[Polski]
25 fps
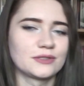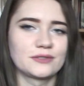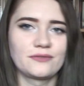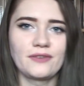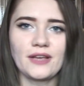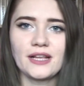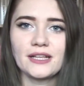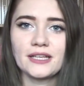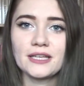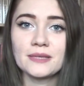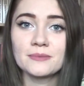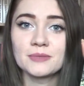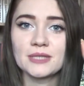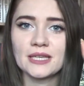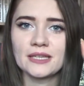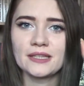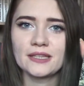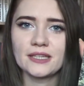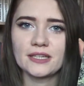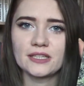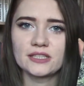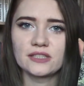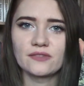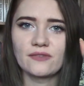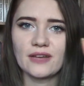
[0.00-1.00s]
Z wielkim
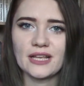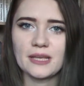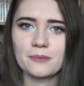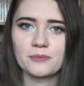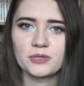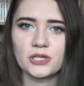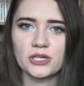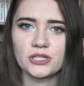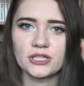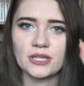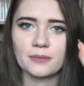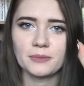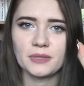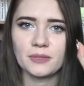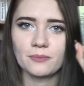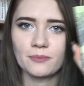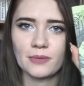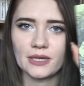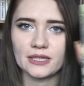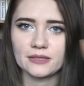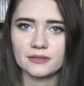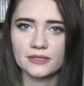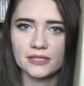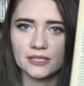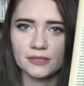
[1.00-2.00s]
zainteresowaniem przeczytam, tym
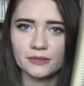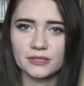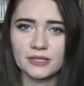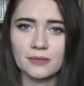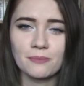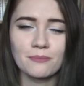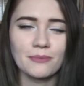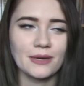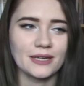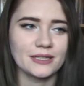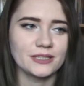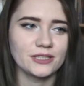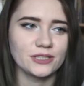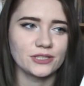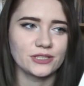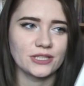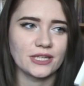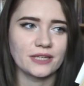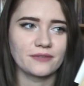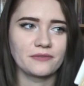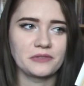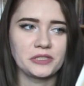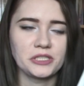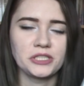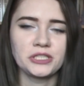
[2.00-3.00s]
bardziej, tym bardziej,
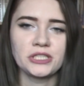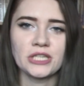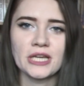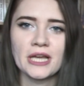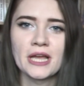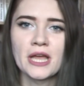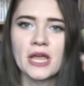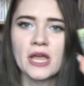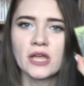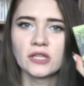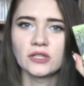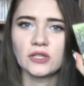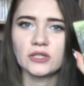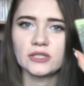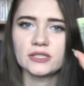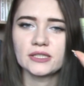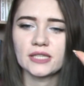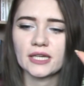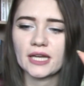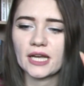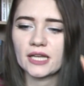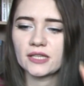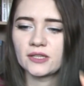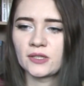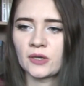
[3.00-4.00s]
że jak widzicie, to jest
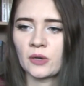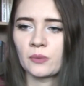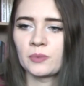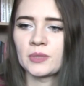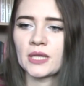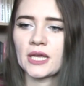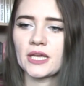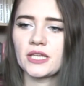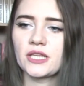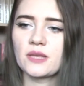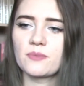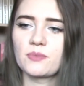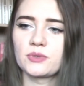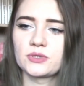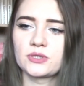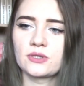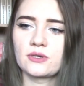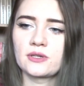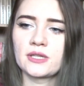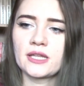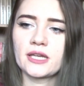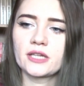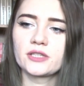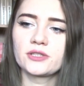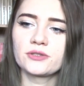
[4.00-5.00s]
taka drobna i
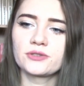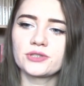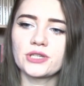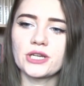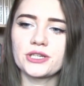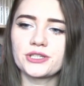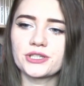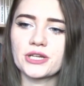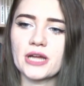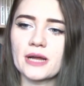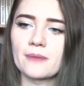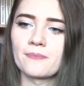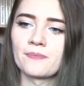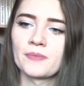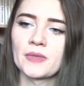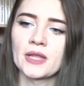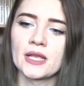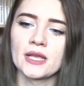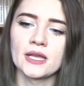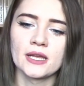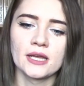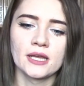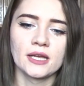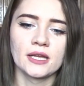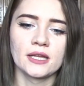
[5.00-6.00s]
niepozorna książeczka.
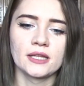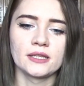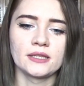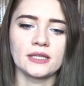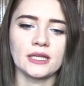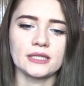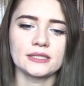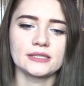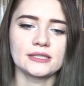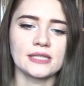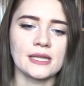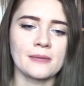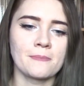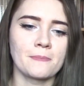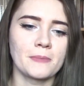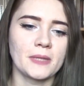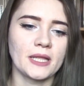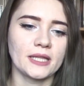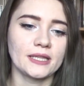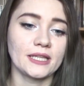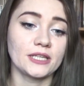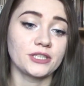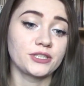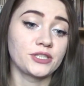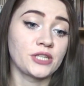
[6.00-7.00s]

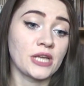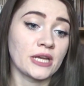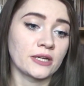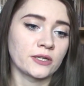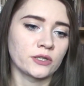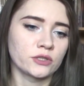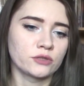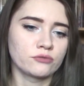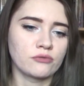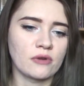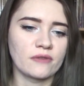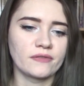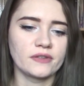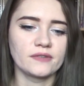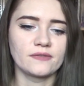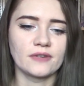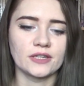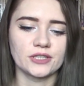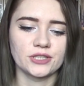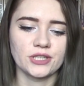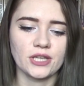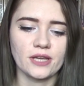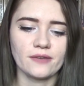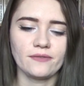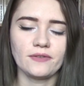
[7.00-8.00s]
Następna też Jarosław
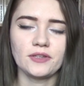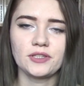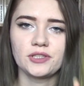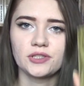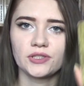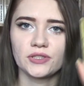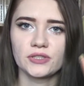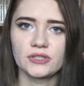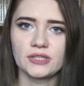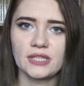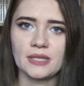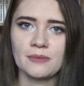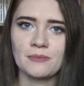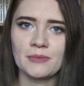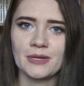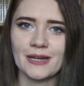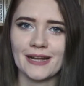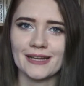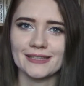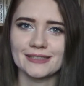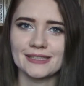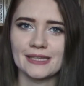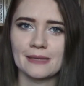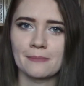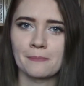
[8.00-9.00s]
Iwaszkiewicz, tym
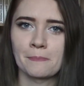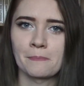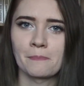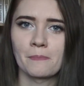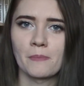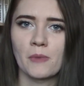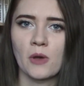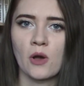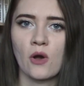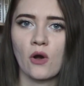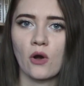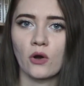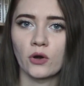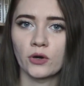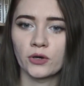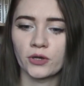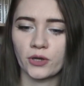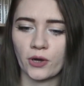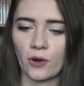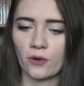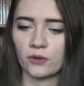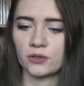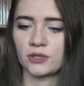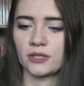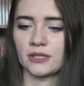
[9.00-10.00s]
razem
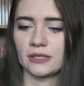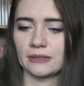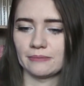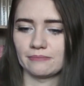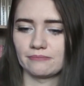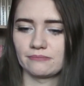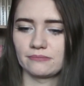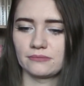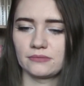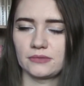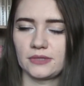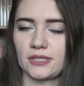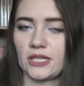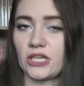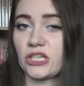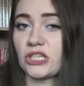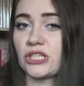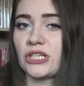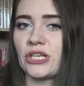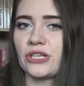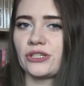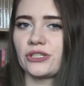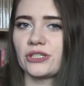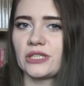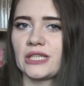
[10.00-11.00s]
Ogrody. Też
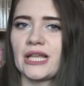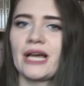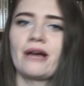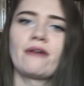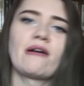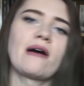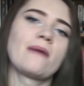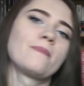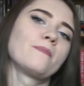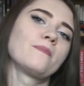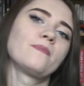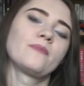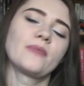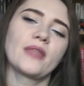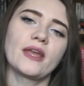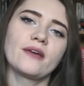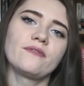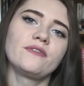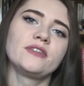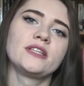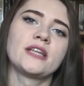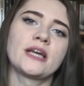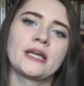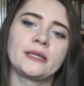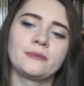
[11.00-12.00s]
nie czytałam, a
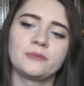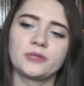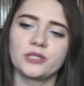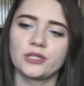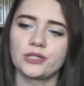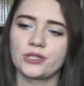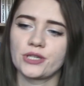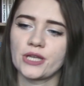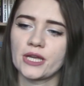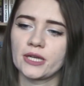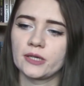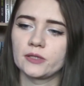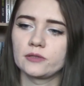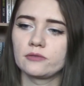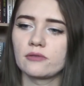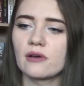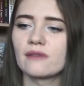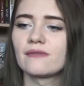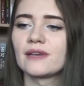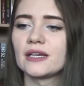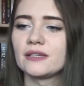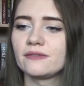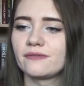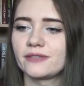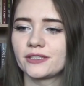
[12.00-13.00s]
wydaje mi się, że
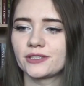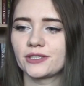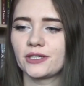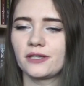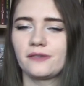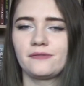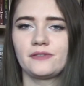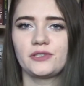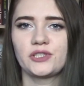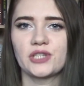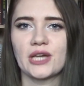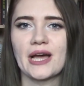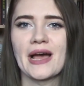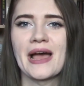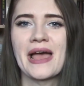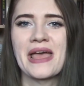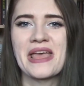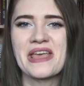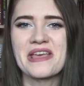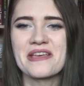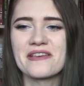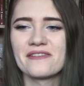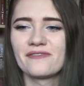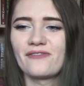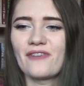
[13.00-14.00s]
Jarosława Iwaszkiewicza
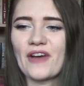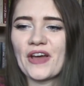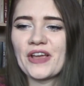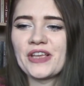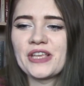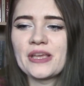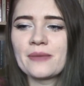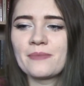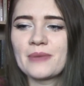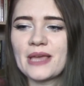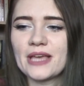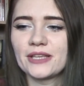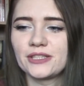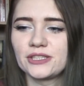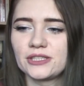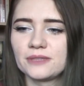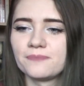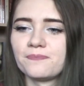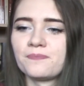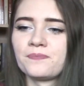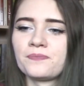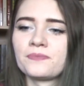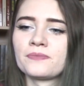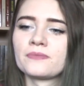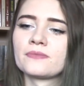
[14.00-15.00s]
fajnie mieć.